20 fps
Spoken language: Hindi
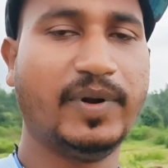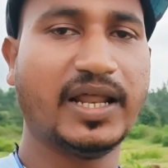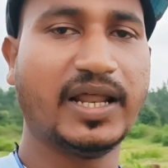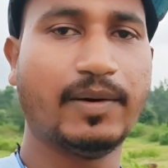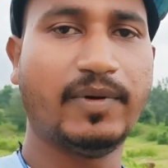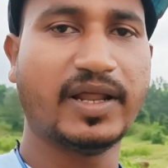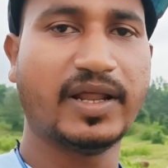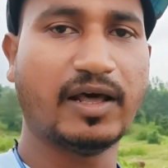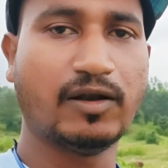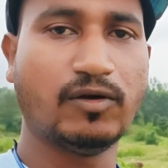
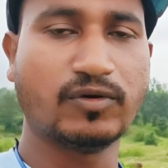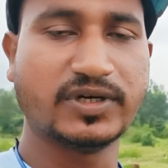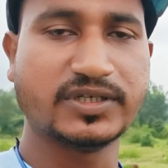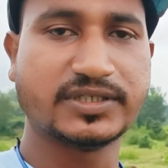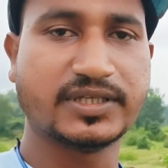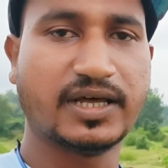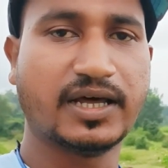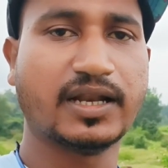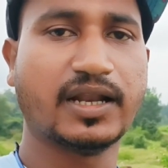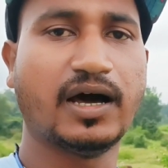बढ़िया बढ़िया
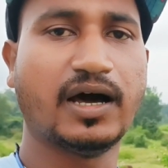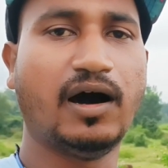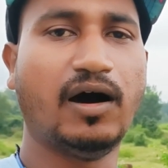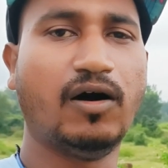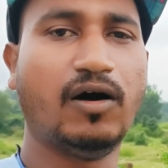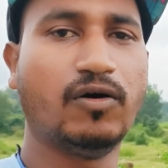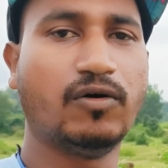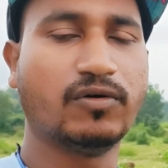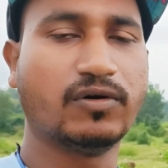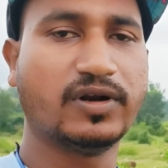लोकेशन
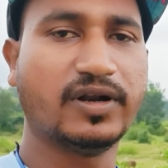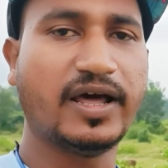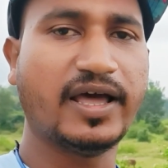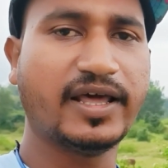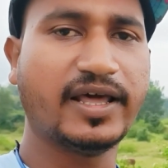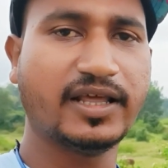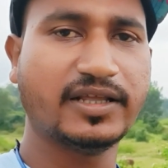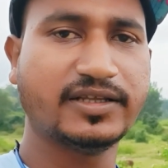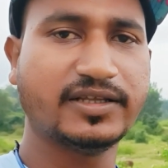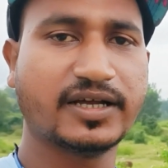और
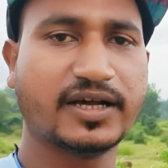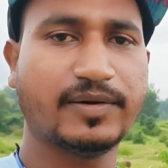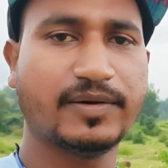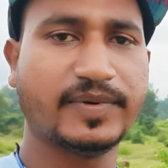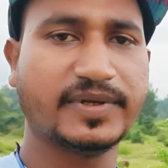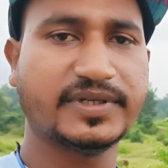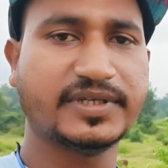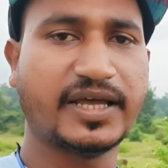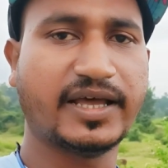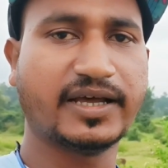नए नए
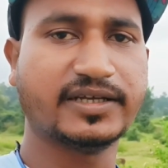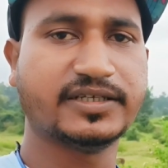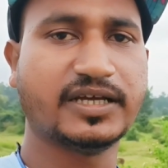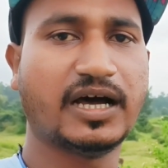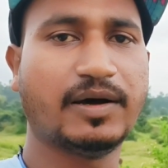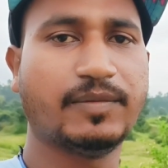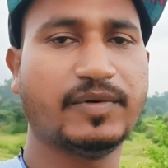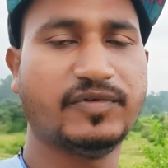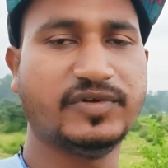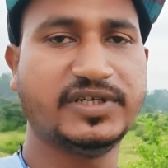जगह पे जाएंगे
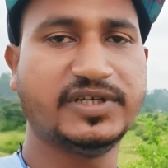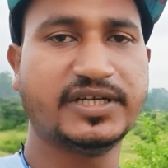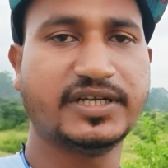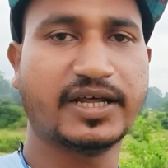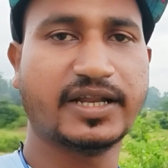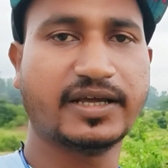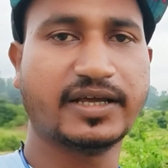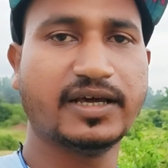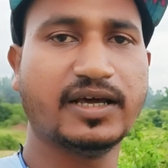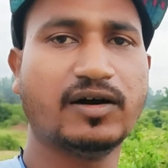जहाँ पे
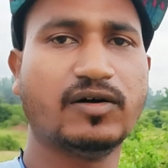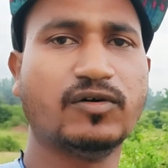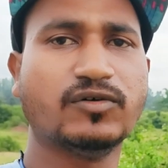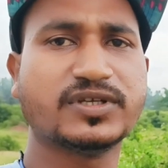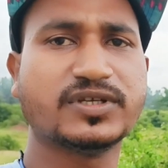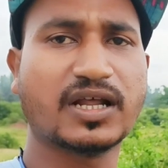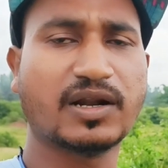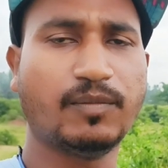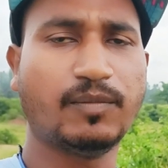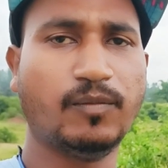विजिट करेंगे
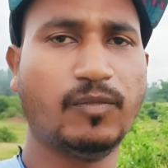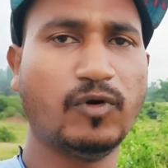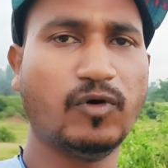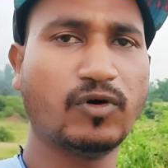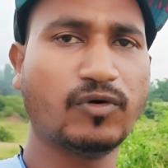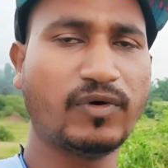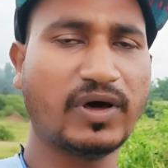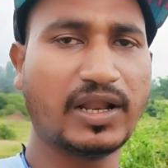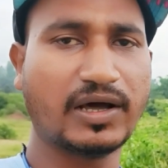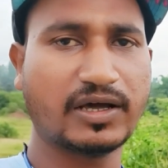वो सारा
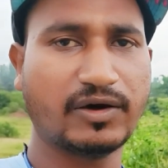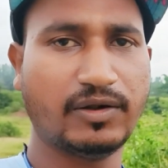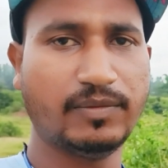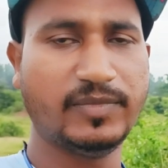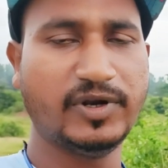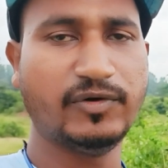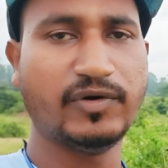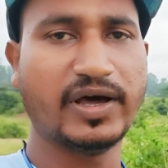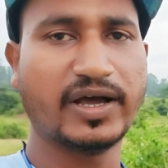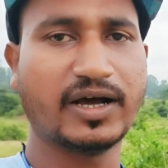ब्लॉग वाला
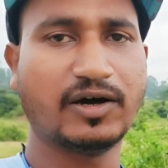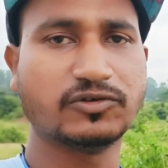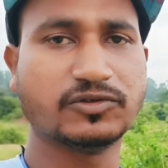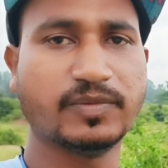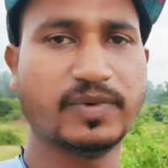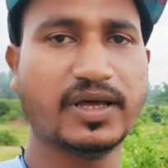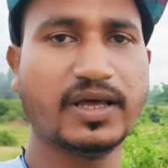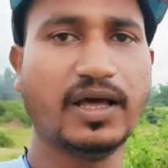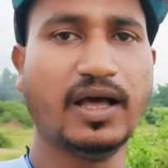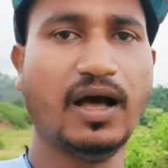केवल वीडियो आएगा
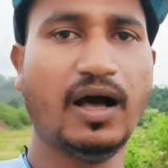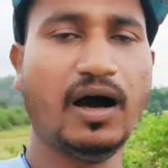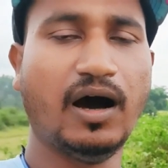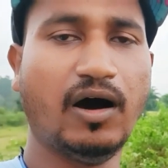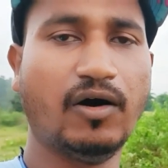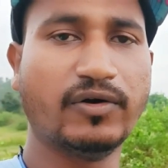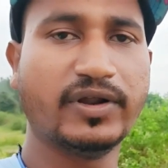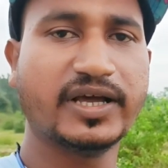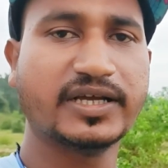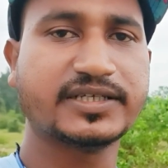
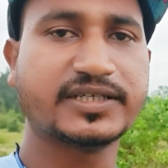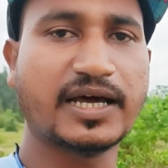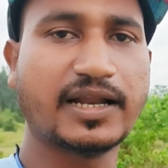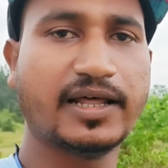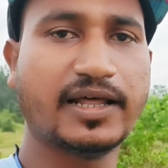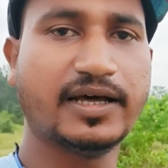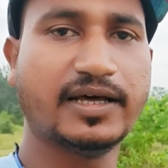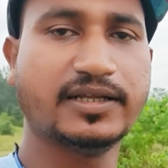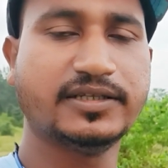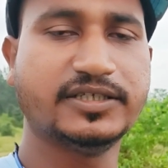उसमें और एक
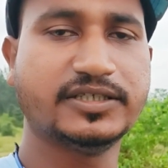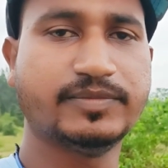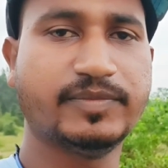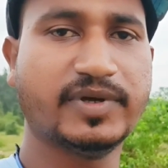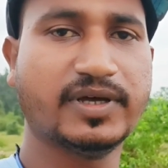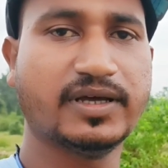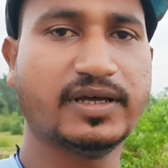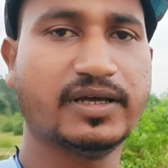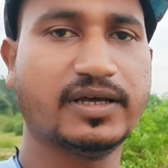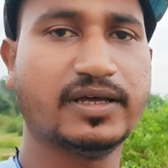चैनल है
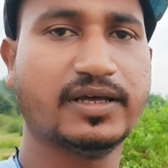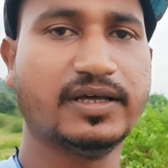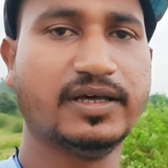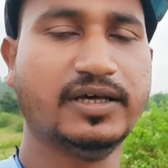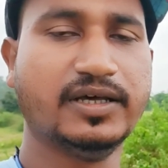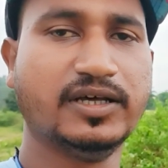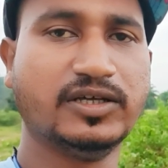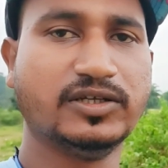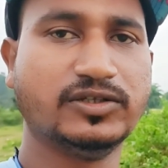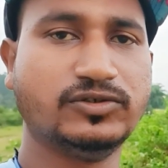
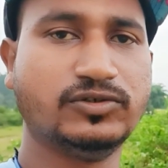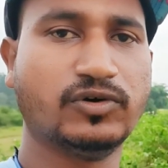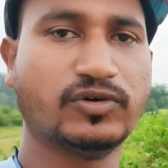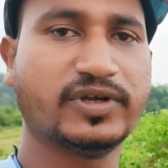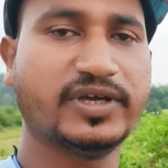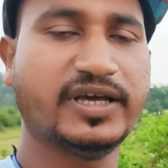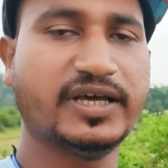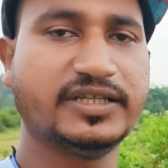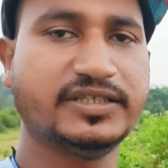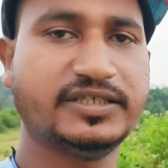जिसमें
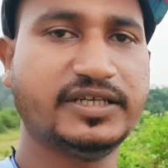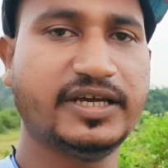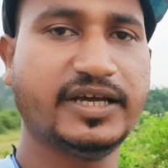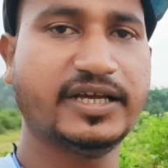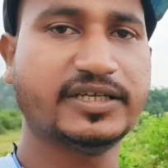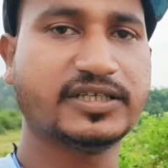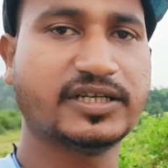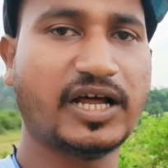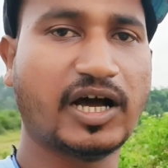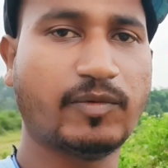जो कि है
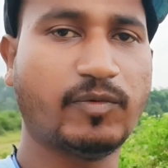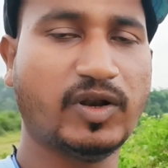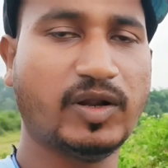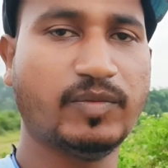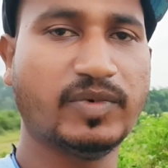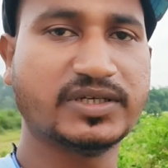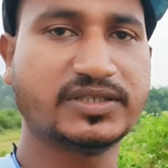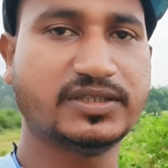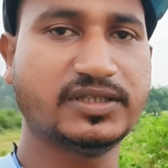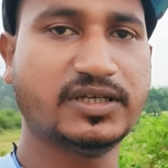जे एस
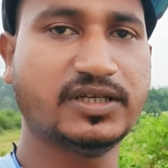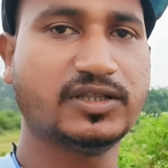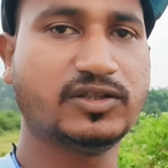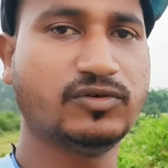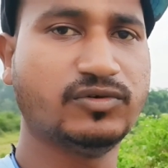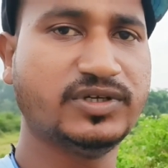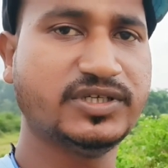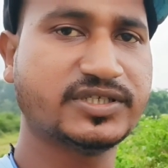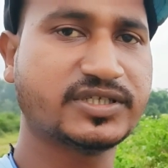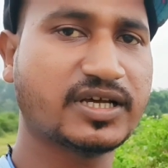नागपुरी मस्ती
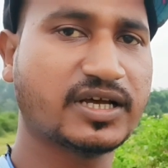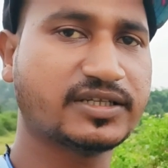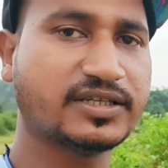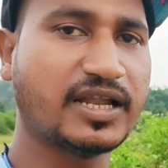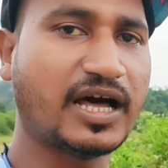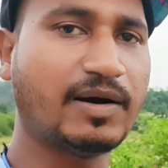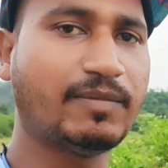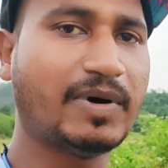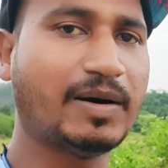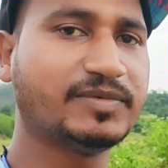तो इसका
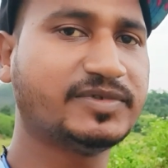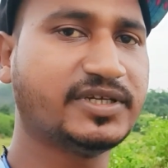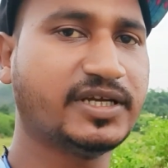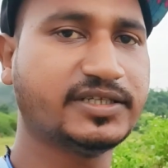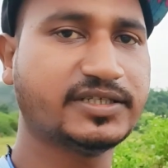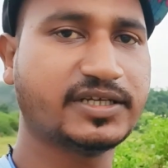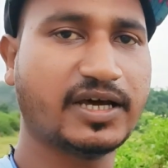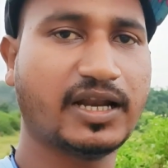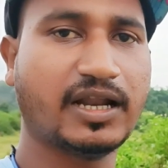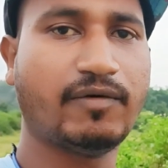नाम हम
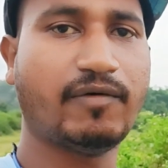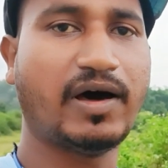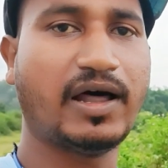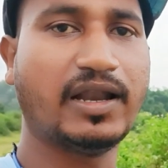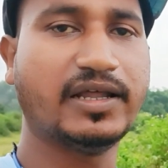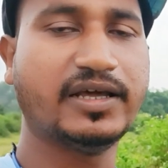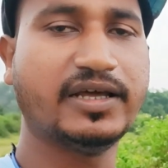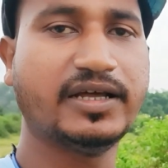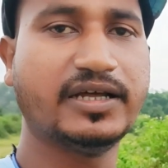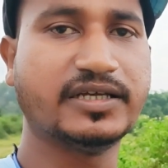चेंज करने
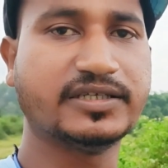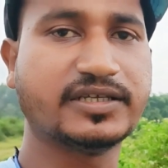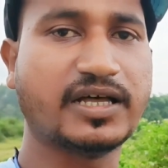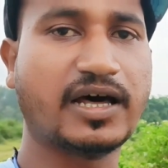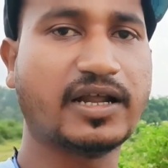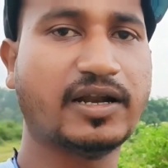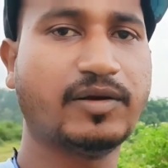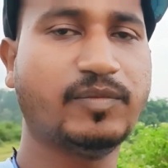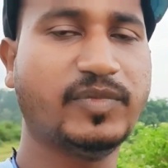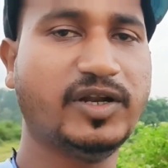वाले हैं
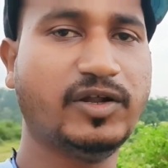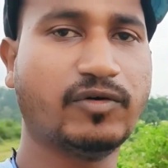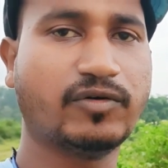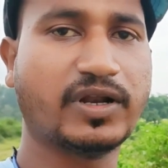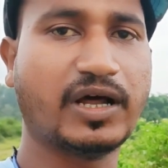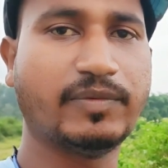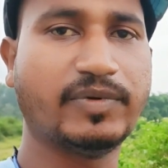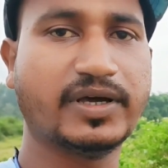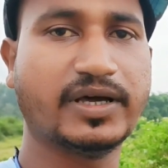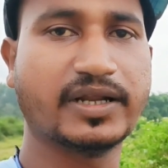एस आर एन
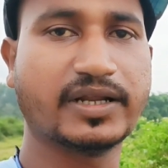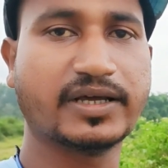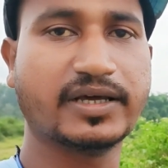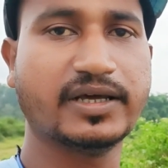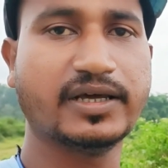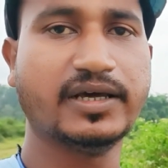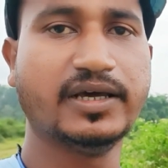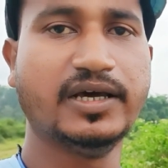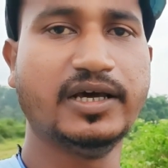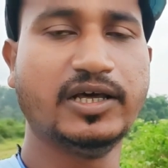वीडियोग्राफी
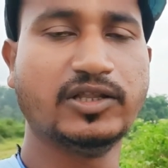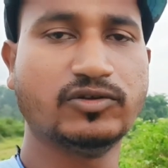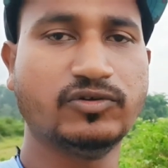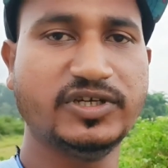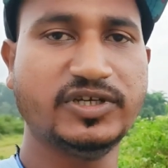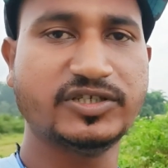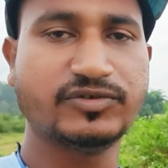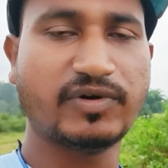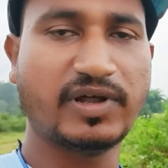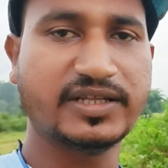करके
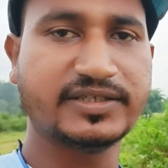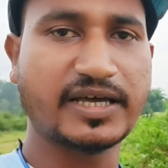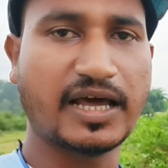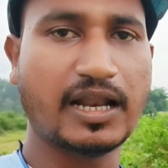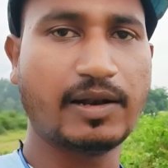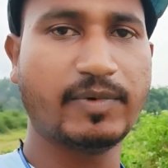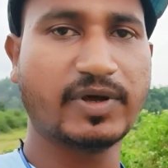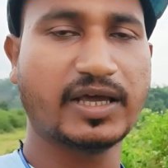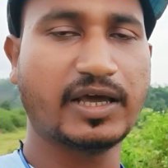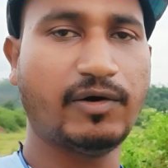तो इस वाले
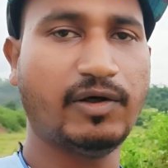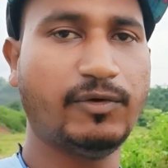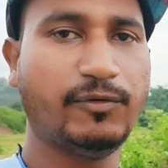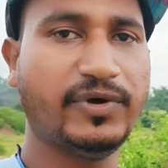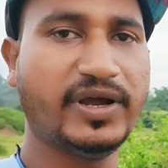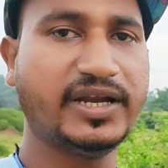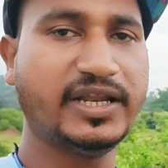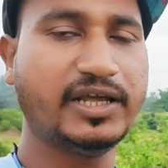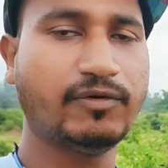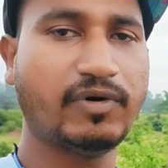चैनल में
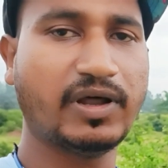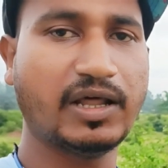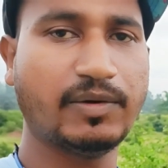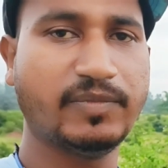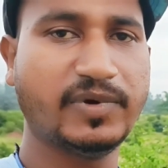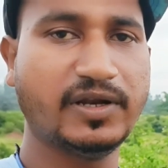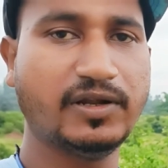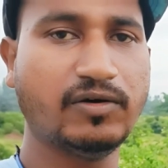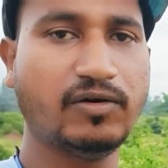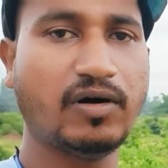केवल वेडिंग
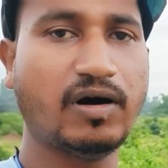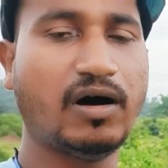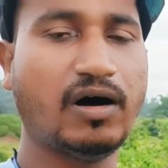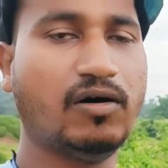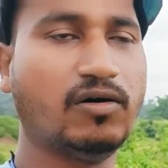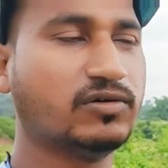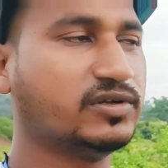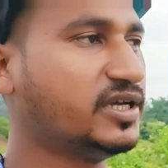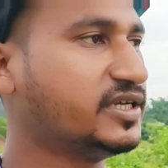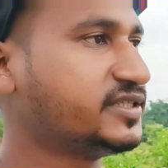वाला वीडियो
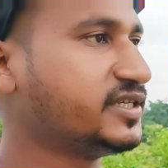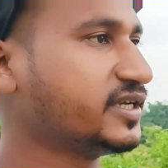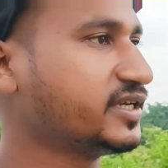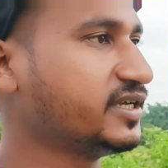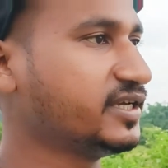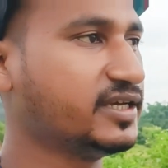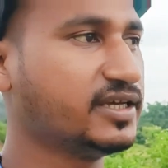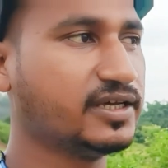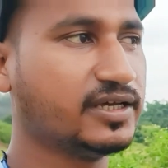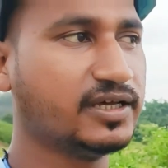और
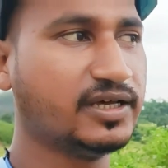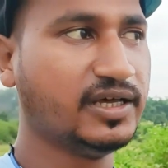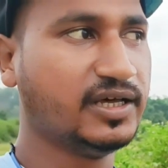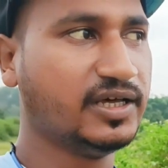जैसे कि